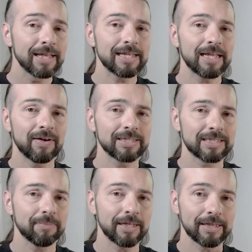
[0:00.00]
degli
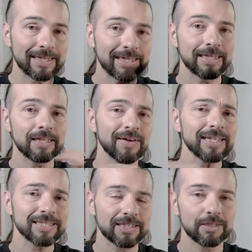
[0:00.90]
avanzamenti piazzamenti in
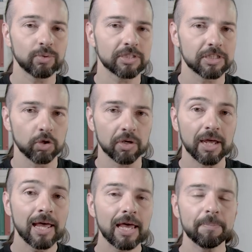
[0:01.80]
diverse situazioni